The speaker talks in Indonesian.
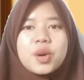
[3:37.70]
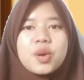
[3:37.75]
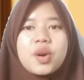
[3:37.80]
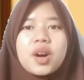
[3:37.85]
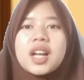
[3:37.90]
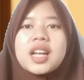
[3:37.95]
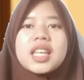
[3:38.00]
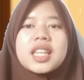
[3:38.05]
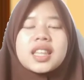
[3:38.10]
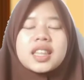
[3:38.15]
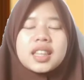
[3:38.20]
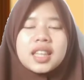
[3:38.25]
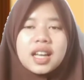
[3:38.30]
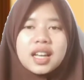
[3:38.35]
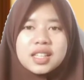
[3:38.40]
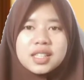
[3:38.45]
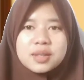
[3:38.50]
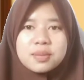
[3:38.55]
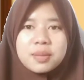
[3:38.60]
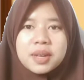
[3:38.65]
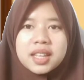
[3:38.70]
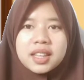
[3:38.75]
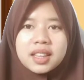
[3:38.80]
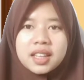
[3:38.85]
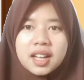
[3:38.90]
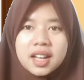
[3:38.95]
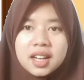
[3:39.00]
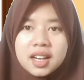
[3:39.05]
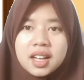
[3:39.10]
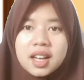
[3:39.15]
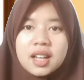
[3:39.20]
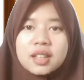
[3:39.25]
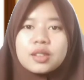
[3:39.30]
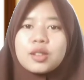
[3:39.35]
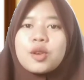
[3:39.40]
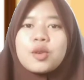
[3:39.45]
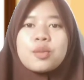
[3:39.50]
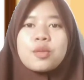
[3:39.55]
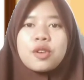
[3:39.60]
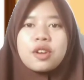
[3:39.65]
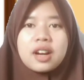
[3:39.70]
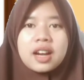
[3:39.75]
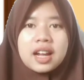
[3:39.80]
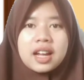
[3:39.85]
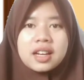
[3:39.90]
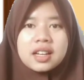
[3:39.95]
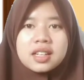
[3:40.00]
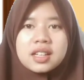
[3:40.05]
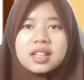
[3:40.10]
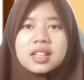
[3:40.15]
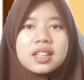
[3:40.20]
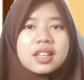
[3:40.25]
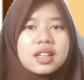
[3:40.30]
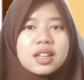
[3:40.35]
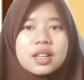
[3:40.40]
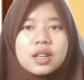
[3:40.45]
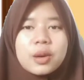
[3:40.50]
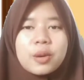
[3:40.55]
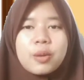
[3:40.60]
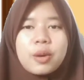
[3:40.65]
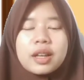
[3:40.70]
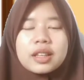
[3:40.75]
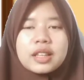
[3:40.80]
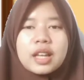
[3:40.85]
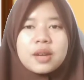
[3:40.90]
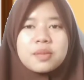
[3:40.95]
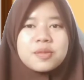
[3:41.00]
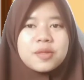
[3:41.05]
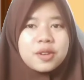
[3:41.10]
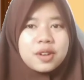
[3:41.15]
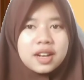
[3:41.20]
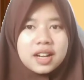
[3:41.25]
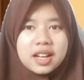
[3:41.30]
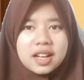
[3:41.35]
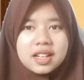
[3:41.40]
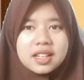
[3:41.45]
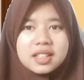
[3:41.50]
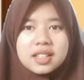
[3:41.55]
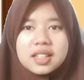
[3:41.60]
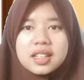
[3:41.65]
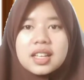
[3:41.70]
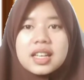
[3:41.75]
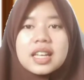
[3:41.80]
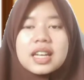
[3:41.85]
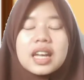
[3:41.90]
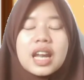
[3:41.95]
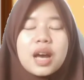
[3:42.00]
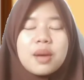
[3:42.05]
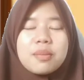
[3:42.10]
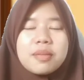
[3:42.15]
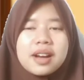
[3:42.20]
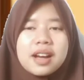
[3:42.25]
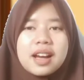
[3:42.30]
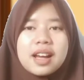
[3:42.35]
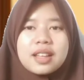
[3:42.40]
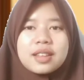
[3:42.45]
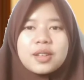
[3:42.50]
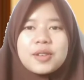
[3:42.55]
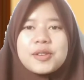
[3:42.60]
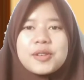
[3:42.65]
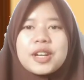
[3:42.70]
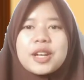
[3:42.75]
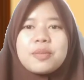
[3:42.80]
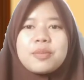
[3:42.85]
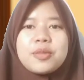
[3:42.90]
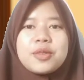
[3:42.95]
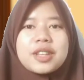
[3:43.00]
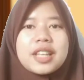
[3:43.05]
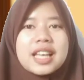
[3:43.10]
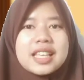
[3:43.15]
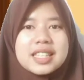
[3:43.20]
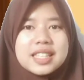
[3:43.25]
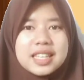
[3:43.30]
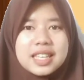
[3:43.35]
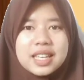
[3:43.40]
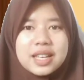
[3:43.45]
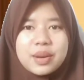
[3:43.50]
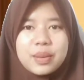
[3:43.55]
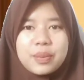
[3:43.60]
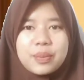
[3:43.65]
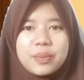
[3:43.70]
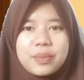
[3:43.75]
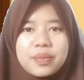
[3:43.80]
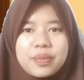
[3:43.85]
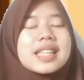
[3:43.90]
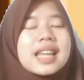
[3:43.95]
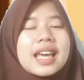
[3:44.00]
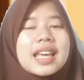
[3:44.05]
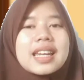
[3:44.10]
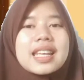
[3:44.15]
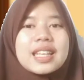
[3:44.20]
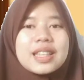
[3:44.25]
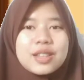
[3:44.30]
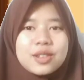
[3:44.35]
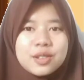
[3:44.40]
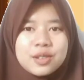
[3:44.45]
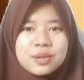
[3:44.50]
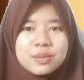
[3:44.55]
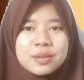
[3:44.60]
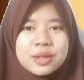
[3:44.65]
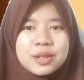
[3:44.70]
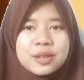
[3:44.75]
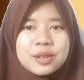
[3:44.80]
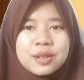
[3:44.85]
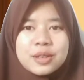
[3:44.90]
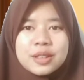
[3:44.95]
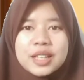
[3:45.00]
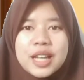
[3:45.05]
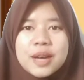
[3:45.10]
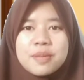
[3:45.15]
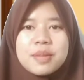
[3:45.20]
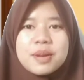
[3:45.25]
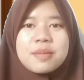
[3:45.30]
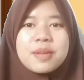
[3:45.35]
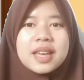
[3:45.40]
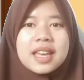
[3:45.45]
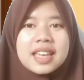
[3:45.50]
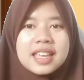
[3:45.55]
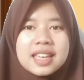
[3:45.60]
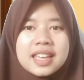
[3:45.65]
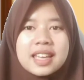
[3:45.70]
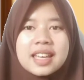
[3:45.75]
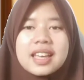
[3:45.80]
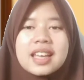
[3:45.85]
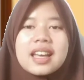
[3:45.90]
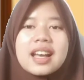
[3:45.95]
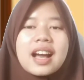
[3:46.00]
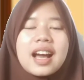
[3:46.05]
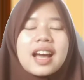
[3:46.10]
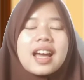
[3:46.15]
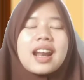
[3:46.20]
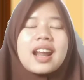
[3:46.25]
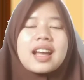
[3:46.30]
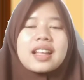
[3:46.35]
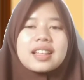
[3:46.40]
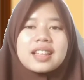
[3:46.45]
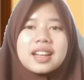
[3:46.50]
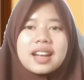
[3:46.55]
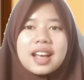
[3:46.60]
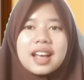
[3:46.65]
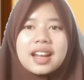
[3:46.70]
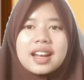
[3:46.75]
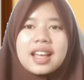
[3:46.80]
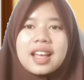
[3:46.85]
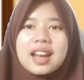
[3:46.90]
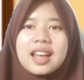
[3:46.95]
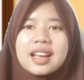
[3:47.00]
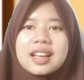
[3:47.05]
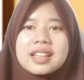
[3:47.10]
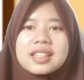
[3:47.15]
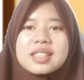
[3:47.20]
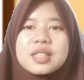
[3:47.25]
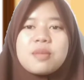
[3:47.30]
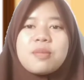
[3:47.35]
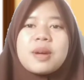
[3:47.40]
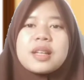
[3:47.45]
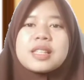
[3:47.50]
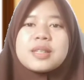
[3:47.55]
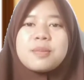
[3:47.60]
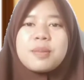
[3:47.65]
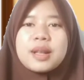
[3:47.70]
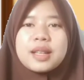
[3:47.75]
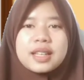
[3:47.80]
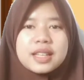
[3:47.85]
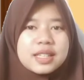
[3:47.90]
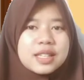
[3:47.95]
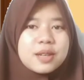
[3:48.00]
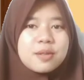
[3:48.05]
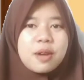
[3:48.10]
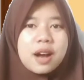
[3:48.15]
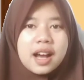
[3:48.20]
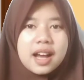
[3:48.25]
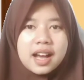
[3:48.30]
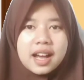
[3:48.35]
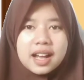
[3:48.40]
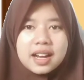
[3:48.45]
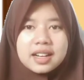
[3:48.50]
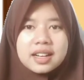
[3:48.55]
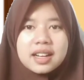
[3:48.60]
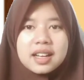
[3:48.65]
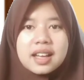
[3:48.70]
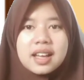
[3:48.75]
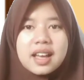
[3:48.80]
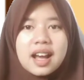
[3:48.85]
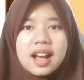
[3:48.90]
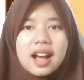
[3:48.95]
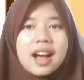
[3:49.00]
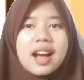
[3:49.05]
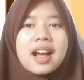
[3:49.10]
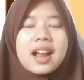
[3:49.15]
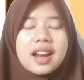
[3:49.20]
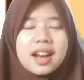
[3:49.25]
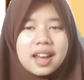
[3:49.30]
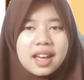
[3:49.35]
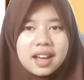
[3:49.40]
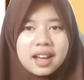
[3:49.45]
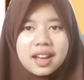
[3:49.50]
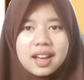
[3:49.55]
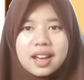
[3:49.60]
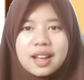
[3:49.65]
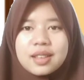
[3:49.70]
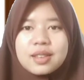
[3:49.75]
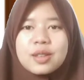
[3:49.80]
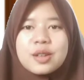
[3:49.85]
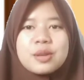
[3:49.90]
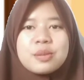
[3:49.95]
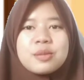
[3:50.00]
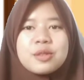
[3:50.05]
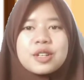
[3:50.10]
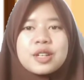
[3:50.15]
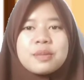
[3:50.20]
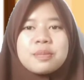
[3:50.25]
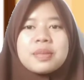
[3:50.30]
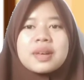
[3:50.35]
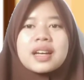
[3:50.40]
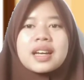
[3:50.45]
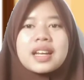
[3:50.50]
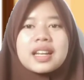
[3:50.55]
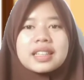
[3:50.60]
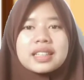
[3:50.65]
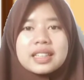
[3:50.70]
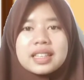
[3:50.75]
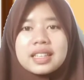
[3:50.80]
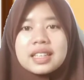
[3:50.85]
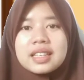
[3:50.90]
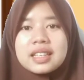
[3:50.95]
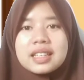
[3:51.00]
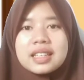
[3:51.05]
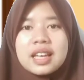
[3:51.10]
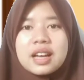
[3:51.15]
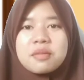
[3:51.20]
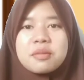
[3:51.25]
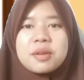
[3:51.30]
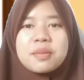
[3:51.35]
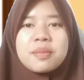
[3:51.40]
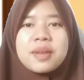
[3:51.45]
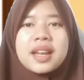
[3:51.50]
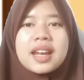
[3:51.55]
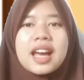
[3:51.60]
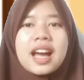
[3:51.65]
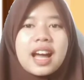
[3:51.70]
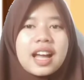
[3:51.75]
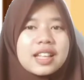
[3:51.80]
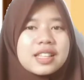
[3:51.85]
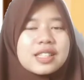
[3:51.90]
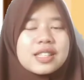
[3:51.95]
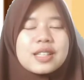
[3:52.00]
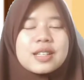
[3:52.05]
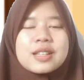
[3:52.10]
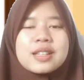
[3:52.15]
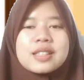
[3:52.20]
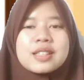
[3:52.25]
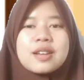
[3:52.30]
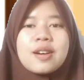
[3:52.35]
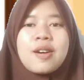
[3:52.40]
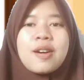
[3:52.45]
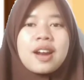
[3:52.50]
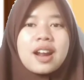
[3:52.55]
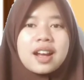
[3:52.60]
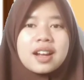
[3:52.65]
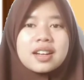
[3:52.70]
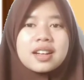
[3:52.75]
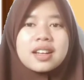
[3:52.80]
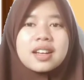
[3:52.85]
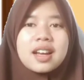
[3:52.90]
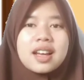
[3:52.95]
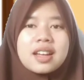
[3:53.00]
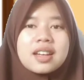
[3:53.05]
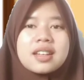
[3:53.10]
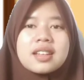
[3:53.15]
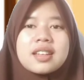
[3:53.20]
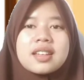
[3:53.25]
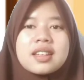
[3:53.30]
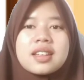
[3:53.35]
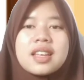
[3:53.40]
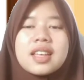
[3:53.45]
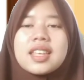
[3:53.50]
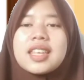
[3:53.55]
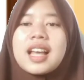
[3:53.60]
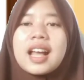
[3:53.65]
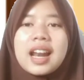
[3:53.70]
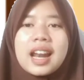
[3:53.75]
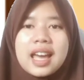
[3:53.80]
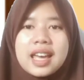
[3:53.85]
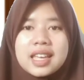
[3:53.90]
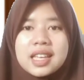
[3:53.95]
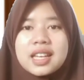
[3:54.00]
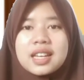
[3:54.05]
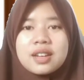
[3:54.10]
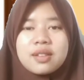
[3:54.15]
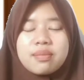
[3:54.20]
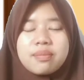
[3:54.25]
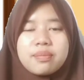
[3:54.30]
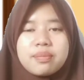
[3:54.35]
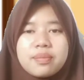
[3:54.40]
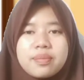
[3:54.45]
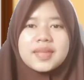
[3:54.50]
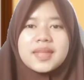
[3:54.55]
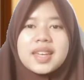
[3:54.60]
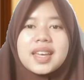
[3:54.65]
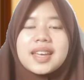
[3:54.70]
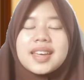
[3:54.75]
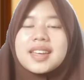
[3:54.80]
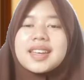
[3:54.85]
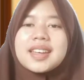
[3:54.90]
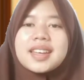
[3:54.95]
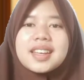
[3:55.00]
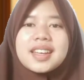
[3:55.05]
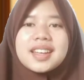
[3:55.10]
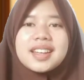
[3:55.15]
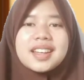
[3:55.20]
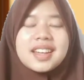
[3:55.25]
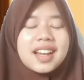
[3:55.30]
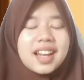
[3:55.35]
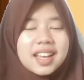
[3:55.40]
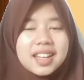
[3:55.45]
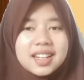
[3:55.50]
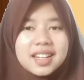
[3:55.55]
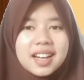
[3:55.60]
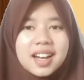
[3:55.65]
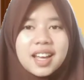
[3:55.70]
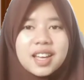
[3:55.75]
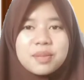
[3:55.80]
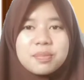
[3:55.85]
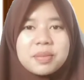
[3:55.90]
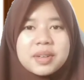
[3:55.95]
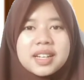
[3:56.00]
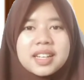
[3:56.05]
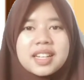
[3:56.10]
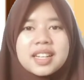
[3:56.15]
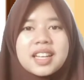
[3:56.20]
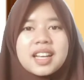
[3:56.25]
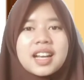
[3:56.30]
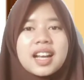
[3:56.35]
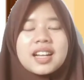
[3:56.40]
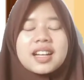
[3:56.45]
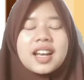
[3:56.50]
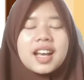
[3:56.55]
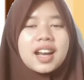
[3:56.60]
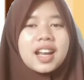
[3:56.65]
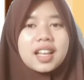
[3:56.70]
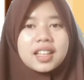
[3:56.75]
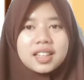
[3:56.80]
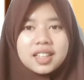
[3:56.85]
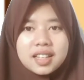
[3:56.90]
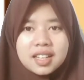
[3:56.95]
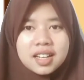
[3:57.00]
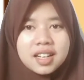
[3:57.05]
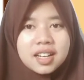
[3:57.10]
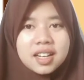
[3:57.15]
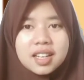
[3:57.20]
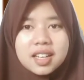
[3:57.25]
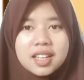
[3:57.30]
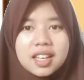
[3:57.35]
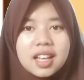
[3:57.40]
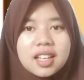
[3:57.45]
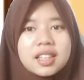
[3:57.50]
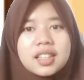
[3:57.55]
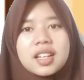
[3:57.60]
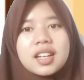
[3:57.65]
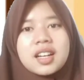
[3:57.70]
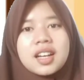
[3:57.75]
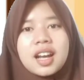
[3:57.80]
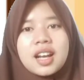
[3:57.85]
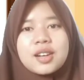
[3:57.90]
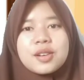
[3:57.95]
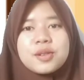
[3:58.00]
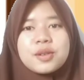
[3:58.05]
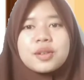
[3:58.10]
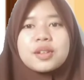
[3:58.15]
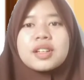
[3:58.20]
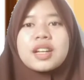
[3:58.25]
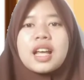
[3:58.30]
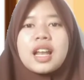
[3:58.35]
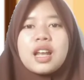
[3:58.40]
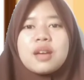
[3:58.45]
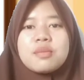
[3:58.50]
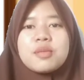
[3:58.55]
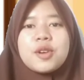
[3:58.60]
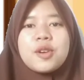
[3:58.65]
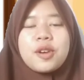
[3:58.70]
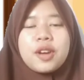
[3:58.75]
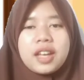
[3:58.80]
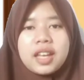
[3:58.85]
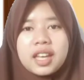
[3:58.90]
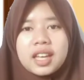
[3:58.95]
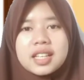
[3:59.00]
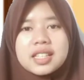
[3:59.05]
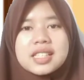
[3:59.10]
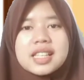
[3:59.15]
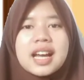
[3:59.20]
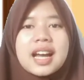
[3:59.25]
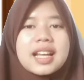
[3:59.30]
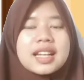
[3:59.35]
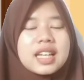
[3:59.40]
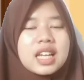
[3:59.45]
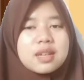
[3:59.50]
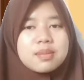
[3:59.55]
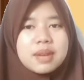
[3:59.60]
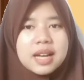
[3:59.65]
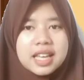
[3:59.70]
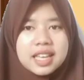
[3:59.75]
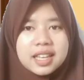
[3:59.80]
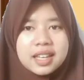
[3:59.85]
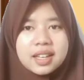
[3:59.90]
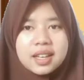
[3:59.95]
kualitas mental atau moral, kekuatan moral, nama atau reputasi. Selain itu, menurut KBBI, karakter adalah sifat-sifat kejiwaan, akhlak, atau budi pekerti yang membedakan seseorang dengan yang lain. Nilai-nilai pendidikan karakter yang terkandung dalam dongeng sangatlah baik